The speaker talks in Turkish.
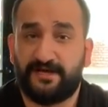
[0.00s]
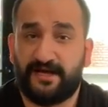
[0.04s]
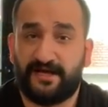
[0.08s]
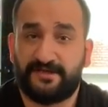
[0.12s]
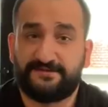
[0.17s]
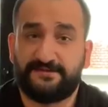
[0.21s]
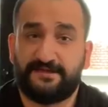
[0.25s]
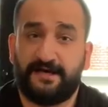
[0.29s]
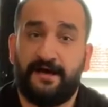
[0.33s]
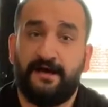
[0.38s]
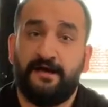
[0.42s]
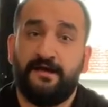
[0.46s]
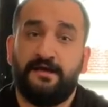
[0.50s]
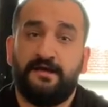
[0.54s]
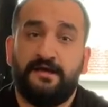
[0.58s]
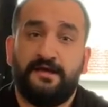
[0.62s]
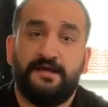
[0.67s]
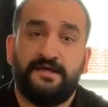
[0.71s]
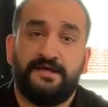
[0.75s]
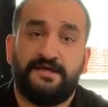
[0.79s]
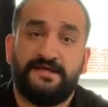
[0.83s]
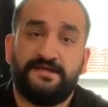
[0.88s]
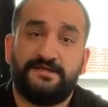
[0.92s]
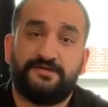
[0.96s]
Hatta
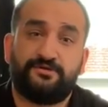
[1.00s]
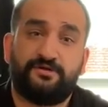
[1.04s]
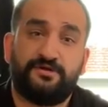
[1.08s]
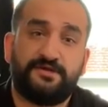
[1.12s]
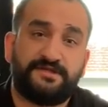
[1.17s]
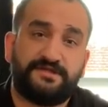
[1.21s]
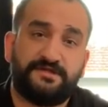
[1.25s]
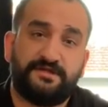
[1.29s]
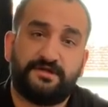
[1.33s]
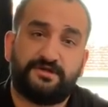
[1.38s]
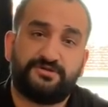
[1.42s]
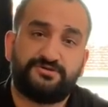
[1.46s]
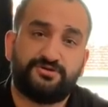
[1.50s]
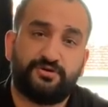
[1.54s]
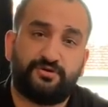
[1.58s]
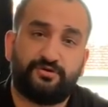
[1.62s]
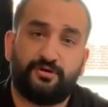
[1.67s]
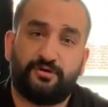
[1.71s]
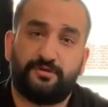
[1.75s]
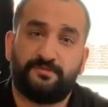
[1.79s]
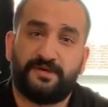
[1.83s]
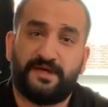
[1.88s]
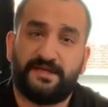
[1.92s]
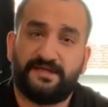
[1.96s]
hidrolik direksiyon
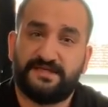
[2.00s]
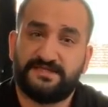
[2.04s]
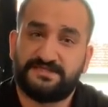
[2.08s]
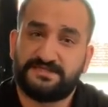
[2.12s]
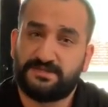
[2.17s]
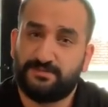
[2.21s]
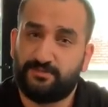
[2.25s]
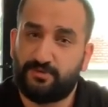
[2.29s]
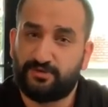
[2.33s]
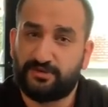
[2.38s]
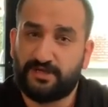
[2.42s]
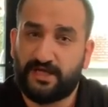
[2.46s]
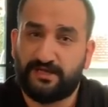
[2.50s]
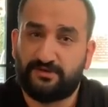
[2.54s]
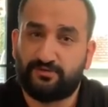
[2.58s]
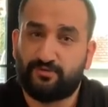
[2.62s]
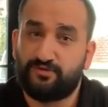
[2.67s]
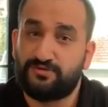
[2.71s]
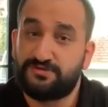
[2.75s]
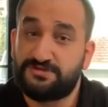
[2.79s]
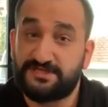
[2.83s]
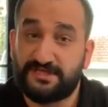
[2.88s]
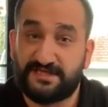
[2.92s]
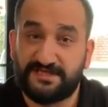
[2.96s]
olmayan eski model
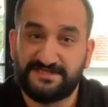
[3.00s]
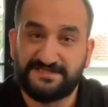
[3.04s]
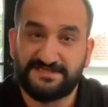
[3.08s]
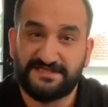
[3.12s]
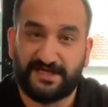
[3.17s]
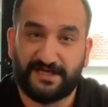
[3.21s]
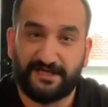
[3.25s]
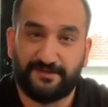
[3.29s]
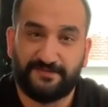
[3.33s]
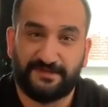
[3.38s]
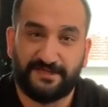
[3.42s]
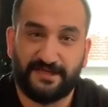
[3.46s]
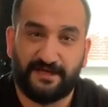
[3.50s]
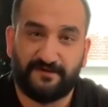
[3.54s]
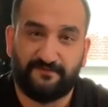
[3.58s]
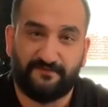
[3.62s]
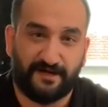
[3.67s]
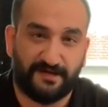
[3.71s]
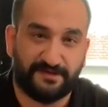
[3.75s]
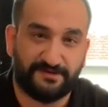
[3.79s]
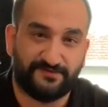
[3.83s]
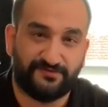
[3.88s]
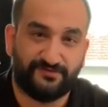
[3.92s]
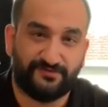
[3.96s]
kuş serisi arabalar
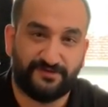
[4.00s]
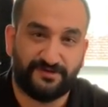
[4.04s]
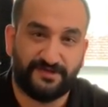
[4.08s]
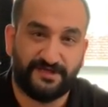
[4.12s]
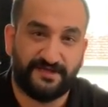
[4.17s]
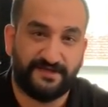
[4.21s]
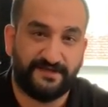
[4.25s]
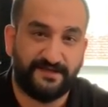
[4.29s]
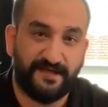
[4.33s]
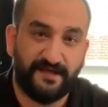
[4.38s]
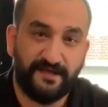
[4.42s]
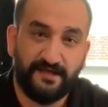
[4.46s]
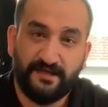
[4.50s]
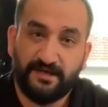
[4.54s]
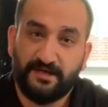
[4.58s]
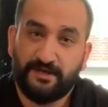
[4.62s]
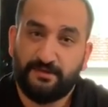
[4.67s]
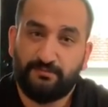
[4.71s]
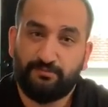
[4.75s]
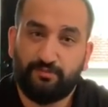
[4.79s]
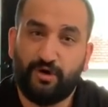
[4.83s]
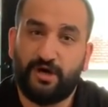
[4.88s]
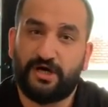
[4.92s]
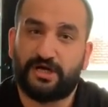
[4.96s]
vardı Türkiye'de
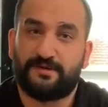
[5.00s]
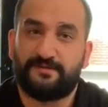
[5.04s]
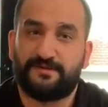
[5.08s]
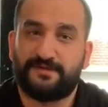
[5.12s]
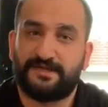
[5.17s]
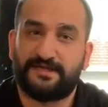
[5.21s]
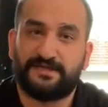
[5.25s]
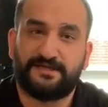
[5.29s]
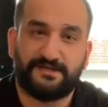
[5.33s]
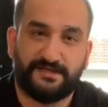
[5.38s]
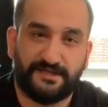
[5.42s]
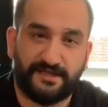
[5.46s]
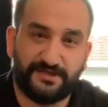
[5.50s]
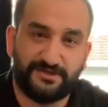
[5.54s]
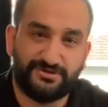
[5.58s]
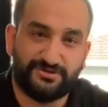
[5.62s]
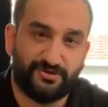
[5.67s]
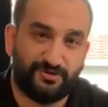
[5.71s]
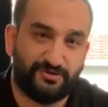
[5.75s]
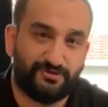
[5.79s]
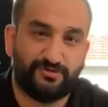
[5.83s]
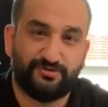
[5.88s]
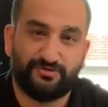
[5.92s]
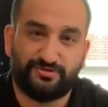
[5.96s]
bu arabaların
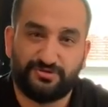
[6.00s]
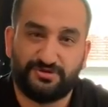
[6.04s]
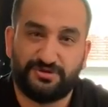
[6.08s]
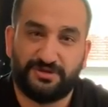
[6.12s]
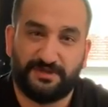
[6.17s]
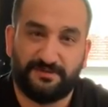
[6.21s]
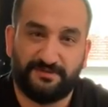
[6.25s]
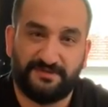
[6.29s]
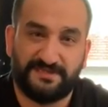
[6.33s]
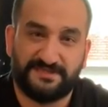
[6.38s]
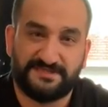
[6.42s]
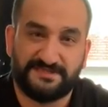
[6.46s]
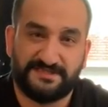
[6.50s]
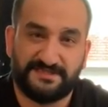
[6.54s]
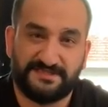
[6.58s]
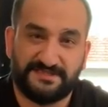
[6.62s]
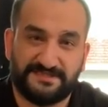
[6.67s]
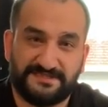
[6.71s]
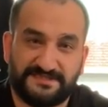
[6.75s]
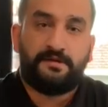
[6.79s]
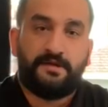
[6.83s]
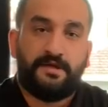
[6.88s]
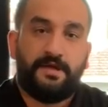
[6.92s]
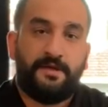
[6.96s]
direksiyonunu
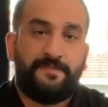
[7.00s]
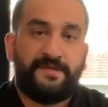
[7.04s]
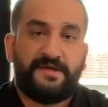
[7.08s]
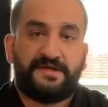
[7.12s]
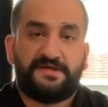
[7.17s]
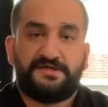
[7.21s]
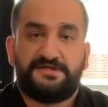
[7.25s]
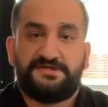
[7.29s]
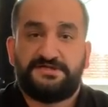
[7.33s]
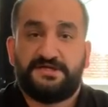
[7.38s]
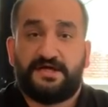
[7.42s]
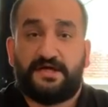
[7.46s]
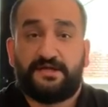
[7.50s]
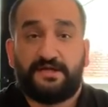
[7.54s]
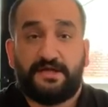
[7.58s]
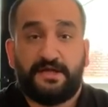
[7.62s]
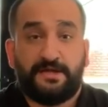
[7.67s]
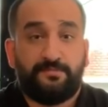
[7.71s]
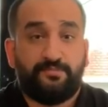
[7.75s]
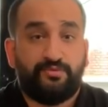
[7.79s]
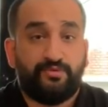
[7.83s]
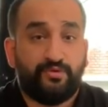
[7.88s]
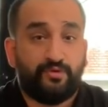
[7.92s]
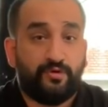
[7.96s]
düşünebilirsiniz. E peki Cihan
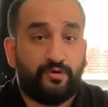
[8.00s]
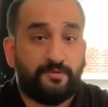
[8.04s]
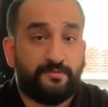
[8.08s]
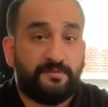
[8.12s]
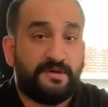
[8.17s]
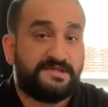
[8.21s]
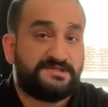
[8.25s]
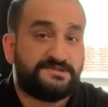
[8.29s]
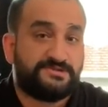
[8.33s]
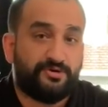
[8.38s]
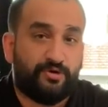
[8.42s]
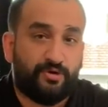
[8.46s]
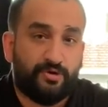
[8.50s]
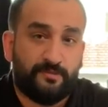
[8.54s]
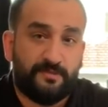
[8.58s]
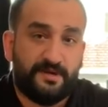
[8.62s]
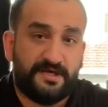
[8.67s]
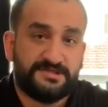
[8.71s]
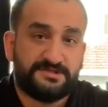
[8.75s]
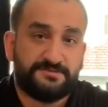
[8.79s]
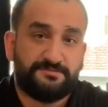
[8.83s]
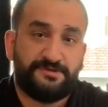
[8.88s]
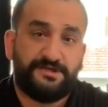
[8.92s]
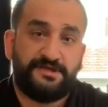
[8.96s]
APU olmazsa
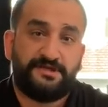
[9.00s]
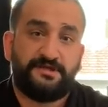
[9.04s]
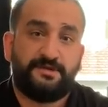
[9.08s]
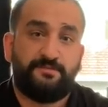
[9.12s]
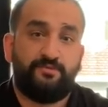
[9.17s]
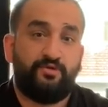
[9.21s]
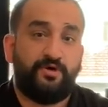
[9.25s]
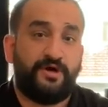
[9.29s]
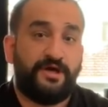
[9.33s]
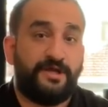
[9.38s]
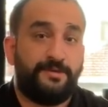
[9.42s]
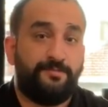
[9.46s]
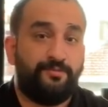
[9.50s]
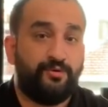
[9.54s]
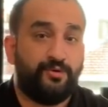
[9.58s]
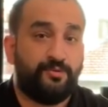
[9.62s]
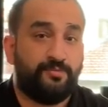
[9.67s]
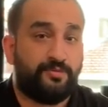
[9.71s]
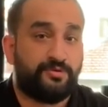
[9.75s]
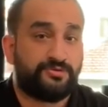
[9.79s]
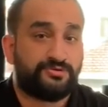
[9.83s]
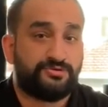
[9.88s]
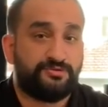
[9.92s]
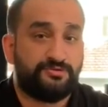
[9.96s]
olmaz mı ya da bu APU
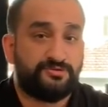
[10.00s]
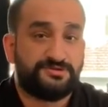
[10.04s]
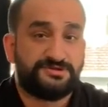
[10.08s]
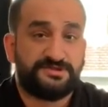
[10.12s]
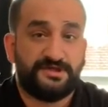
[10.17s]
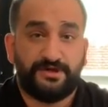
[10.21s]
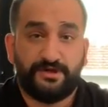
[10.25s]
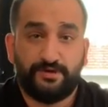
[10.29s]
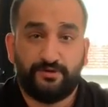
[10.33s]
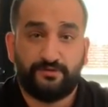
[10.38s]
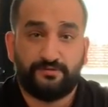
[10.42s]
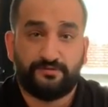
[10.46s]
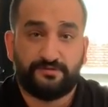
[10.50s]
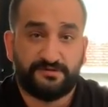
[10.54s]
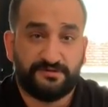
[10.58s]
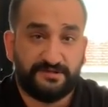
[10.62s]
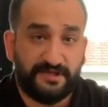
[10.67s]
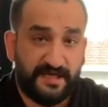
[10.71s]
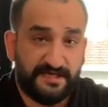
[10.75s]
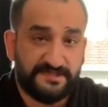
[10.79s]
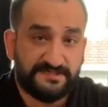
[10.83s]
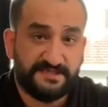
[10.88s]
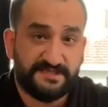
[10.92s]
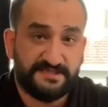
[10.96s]
bozulursa ne olur
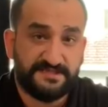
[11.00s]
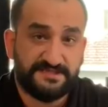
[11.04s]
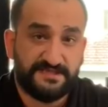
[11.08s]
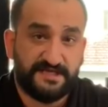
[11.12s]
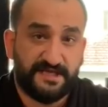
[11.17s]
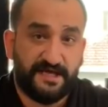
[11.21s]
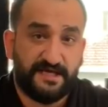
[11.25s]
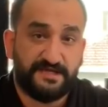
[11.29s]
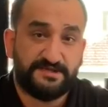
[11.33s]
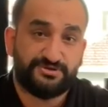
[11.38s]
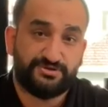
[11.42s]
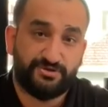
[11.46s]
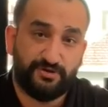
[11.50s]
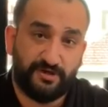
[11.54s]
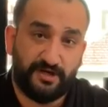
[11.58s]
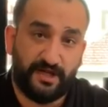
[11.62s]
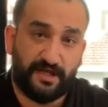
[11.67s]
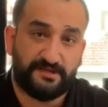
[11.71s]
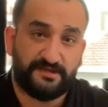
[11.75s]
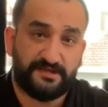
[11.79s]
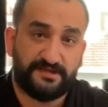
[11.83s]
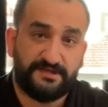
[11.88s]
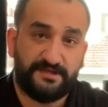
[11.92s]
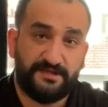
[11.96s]
derseniz eğer şöyle
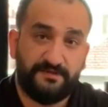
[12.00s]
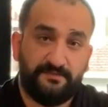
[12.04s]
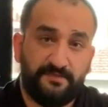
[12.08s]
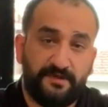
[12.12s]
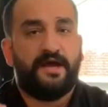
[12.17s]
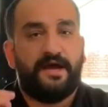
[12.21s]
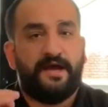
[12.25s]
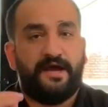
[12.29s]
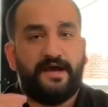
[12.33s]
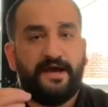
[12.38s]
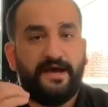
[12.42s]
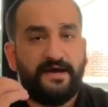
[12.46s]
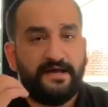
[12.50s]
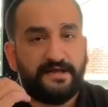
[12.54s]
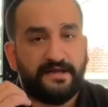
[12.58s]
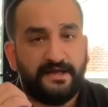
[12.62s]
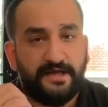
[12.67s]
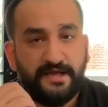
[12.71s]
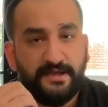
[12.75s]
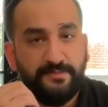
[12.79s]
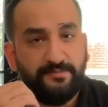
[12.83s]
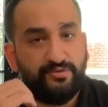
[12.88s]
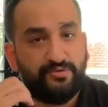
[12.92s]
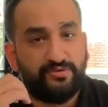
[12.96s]
anlatayım. Eğer
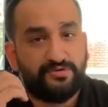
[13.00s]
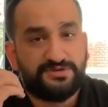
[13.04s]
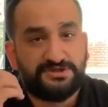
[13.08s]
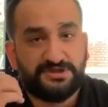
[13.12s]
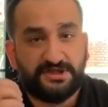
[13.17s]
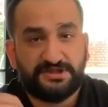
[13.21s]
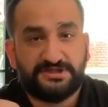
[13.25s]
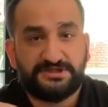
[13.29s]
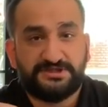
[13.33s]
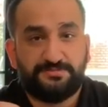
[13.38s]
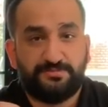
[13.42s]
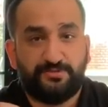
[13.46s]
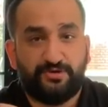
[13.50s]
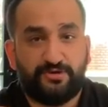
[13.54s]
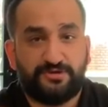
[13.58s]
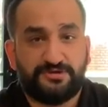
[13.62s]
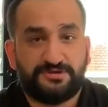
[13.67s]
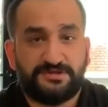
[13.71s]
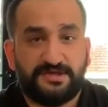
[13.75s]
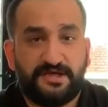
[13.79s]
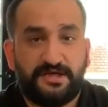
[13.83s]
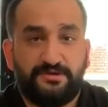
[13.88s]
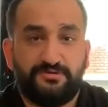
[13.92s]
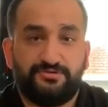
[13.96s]
APU
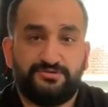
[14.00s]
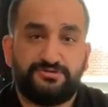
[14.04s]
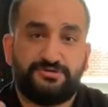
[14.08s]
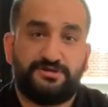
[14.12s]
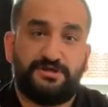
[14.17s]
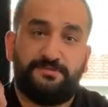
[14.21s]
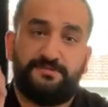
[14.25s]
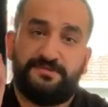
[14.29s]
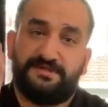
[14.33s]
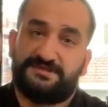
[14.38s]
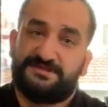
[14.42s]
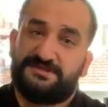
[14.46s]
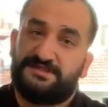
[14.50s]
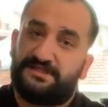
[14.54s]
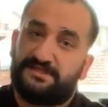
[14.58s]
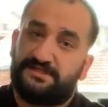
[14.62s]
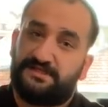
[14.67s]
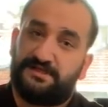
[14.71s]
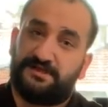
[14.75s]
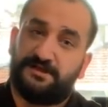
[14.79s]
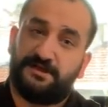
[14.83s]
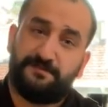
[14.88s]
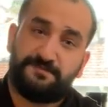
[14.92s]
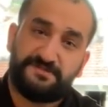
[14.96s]
çalışmıyorsa üstüne bir
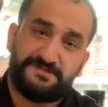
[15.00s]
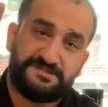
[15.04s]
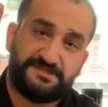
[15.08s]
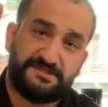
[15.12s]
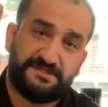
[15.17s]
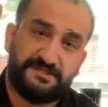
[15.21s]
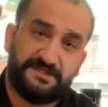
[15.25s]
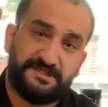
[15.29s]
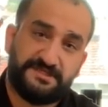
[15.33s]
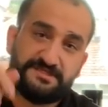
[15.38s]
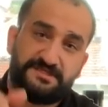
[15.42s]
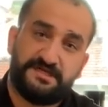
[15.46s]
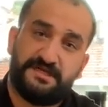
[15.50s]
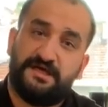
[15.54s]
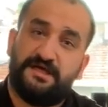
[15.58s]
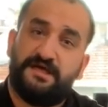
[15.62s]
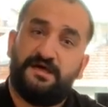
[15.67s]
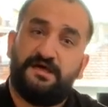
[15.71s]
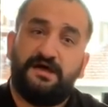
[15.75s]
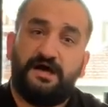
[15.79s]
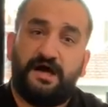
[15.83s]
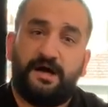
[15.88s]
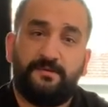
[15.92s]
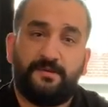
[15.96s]
sticker yapıştırılır
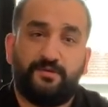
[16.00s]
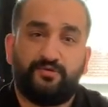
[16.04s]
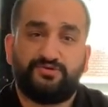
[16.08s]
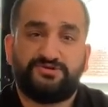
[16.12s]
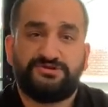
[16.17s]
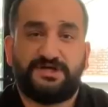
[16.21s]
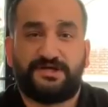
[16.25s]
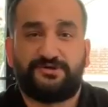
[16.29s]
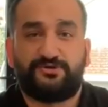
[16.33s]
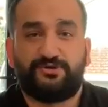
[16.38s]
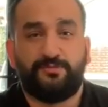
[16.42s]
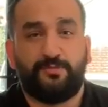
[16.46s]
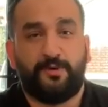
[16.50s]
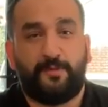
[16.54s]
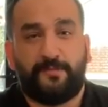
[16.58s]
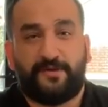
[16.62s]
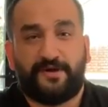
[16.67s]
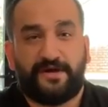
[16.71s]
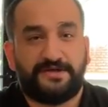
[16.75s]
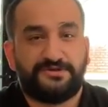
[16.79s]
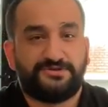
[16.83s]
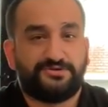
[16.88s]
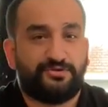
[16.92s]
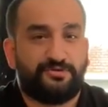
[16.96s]
ama uçak tüm
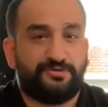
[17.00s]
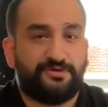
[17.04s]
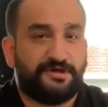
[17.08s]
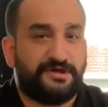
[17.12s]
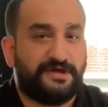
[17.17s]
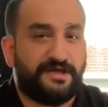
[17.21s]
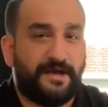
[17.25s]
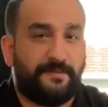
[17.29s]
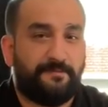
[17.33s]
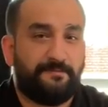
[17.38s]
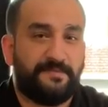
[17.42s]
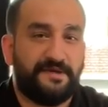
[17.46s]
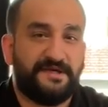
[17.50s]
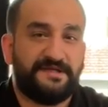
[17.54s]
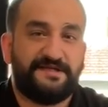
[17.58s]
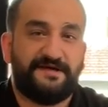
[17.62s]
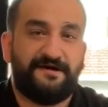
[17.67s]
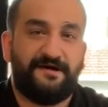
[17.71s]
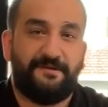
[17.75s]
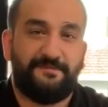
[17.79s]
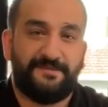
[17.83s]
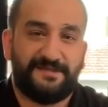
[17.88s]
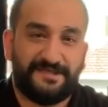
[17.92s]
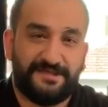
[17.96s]
operasyonlarını yapmaya
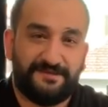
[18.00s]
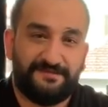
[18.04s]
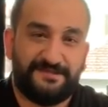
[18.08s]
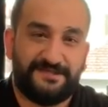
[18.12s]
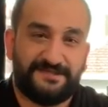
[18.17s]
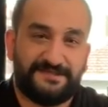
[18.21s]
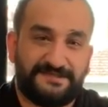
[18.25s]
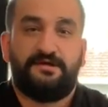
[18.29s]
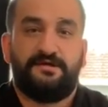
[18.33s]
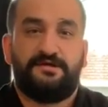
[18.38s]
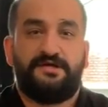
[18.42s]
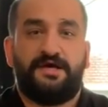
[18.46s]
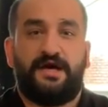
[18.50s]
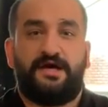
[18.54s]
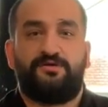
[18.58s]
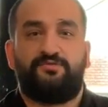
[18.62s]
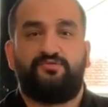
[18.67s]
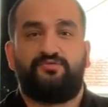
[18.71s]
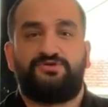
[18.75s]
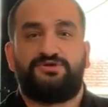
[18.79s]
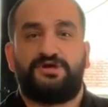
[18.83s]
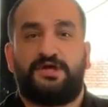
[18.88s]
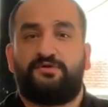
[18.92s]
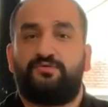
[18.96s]
devam edebilir. Yani
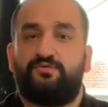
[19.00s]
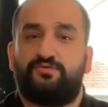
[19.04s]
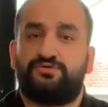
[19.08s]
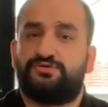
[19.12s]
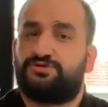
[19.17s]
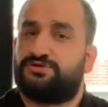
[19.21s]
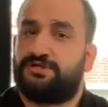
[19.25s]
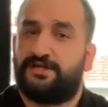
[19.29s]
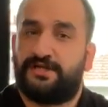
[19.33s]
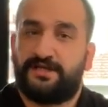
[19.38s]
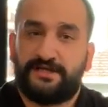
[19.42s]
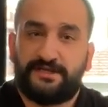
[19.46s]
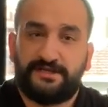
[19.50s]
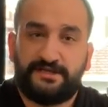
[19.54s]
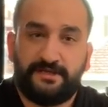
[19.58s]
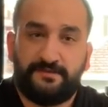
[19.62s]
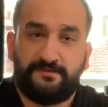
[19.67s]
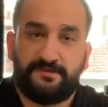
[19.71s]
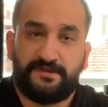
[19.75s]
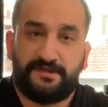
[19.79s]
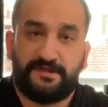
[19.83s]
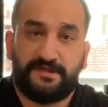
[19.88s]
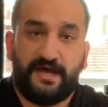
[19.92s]
uçak uçuşlara gidebilir.